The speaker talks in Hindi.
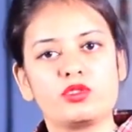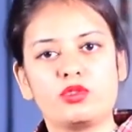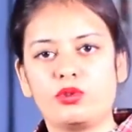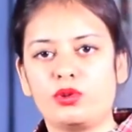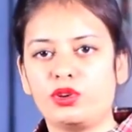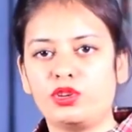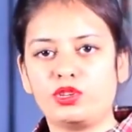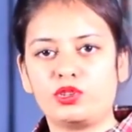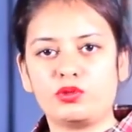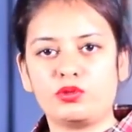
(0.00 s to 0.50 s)

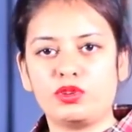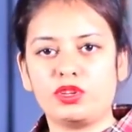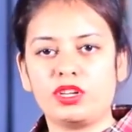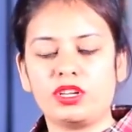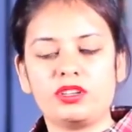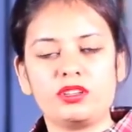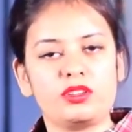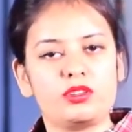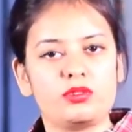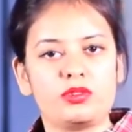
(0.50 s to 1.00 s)
कोई इशू नहीं
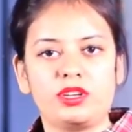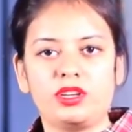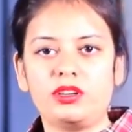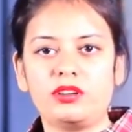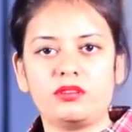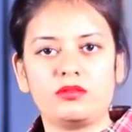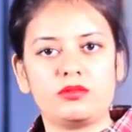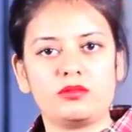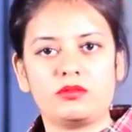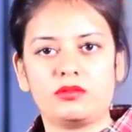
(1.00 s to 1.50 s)
है
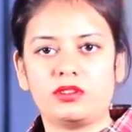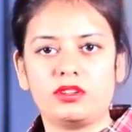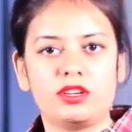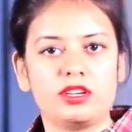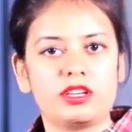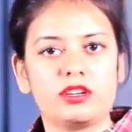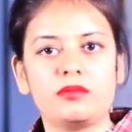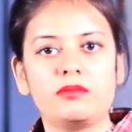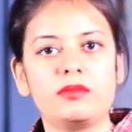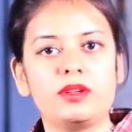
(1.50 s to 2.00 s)
क्योंकि
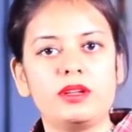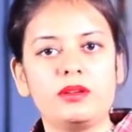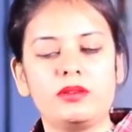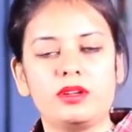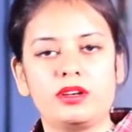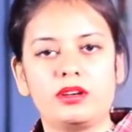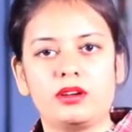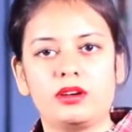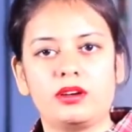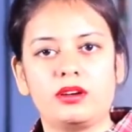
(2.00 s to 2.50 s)
रिटर्न
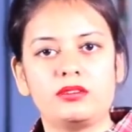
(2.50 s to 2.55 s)
में